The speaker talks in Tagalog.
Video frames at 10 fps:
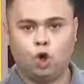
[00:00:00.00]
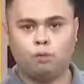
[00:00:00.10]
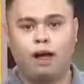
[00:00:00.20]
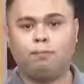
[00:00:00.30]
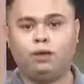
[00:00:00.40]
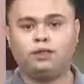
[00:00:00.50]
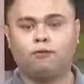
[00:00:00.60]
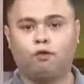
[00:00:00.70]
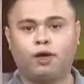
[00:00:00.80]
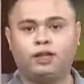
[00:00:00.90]
Umabot
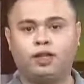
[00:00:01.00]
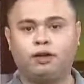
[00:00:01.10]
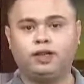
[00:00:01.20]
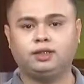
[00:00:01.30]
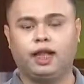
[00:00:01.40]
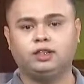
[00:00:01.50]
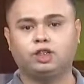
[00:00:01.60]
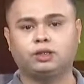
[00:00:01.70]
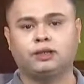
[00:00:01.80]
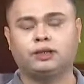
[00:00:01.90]
sa 40 degrees
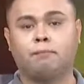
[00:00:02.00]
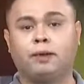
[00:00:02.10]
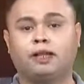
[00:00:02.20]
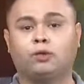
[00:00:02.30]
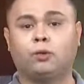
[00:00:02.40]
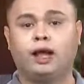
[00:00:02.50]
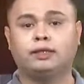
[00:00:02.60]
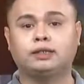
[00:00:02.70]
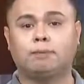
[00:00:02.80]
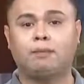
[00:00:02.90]
Celsius ang
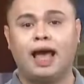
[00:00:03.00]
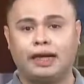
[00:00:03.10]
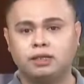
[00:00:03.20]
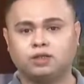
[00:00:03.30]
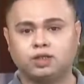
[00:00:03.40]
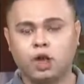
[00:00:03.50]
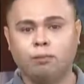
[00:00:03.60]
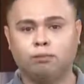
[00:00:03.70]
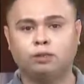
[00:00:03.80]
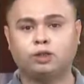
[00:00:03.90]
temperatura sa Paris.
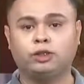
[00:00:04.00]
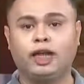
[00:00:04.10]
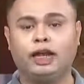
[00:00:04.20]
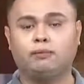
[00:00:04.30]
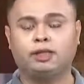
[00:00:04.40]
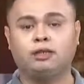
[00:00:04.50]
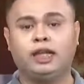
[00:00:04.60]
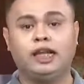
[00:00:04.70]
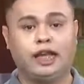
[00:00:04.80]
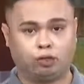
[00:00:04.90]
Bunsod yan ang
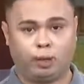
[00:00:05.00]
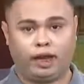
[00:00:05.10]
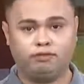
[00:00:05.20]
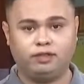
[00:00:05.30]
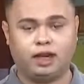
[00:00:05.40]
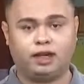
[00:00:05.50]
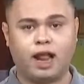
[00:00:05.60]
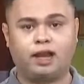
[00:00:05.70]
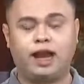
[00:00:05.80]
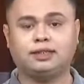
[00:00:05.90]
matinding heatwave na
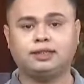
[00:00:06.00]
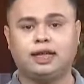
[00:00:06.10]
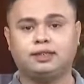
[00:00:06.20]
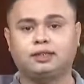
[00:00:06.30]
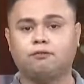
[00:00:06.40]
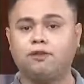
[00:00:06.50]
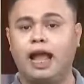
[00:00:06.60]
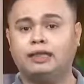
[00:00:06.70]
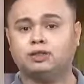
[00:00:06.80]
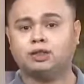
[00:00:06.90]
nararanasan sa
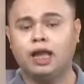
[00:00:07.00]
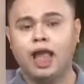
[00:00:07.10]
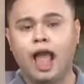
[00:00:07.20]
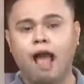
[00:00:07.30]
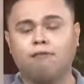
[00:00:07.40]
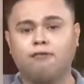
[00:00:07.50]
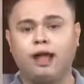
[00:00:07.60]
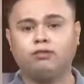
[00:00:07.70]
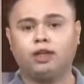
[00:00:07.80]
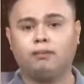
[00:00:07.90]
France. Ang
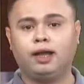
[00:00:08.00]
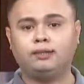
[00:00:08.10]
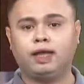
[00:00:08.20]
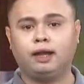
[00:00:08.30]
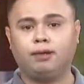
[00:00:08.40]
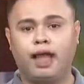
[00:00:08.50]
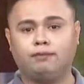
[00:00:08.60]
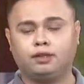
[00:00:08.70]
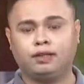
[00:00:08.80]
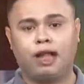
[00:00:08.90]
fountain naman sa harap ng
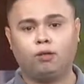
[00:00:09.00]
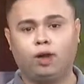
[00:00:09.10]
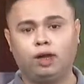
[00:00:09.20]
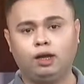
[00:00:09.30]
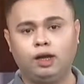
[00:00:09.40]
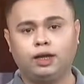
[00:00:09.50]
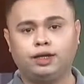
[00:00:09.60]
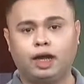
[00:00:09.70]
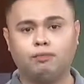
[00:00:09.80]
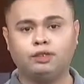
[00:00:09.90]
Eiffel Tower,
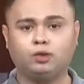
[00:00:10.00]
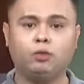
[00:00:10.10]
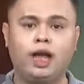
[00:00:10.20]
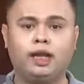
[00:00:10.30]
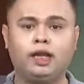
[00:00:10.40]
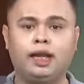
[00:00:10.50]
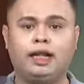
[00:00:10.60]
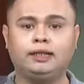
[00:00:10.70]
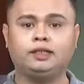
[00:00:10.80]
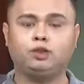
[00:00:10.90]
nagmistulang
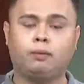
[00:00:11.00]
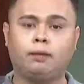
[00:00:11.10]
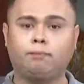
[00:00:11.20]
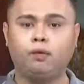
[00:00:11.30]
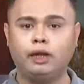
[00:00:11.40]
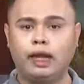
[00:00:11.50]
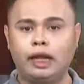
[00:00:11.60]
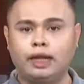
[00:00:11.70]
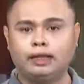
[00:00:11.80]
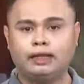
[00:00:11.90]
higanting swimming pool
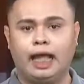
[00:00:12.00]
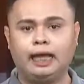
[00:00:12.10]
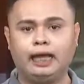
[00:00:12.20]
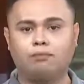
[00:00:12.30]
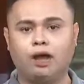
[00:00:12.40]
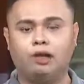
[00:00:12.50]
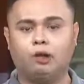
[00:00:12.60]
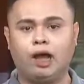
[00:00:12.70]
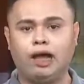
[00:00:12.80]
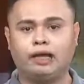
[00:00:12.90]
dahil ang mga
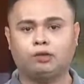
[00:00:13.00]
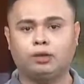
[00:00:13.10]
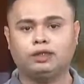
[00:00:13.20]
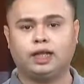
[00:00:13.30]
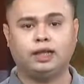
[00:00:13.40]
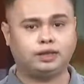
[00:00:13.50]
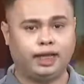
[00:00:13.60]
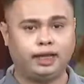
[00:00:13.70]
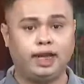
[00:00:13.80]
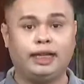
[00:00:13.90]
lokal at turista
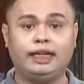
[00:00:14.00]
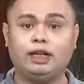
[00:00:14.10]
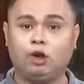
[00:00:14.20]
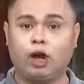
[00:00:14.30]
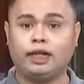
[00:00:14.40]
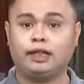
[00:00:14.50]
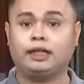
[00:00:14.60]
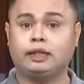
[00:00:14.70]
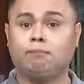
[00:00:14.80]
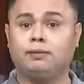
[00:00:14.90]
kasi naligo at
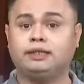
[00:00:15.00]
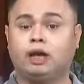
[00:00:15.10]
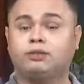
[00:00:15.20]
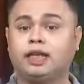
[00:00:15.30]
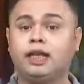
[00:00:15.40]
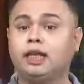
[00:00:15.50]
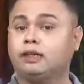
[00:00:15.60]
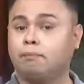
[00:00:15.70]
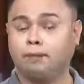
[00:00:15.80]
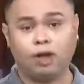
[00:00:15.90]
nagtampisaw sa
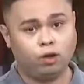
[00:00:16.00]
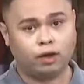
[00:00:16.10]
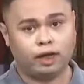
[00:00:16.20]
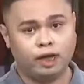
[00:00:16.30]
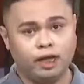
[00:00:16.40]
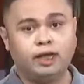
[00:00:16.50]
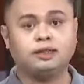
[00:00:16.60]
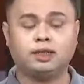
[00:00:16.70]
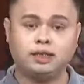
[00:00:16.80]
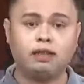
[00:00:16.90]
init ng panahon.
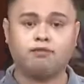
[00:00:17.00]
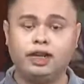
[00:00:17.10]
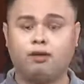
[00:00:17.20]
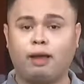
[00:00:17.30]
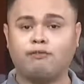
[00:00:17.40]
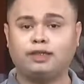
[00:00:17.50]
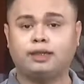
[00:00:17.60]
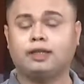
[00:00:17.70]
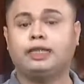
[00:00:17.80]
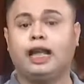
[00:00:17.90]
Si Dick Villanueva
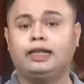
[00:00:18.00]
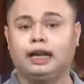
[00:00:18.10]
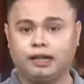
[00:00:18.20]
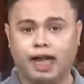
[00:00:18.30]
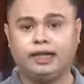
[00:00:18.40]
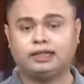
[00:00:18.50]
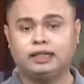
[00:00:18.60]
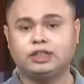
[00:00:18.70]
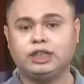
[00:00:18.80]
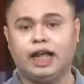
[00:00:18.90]
sa detalye,
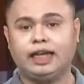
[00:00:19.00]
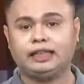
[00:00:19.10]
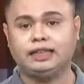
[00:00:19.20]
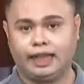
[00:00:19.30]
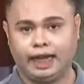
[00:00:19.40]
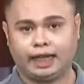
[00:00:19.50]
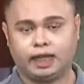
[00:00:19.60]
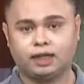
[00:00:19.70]
Rise and Shine, Dick.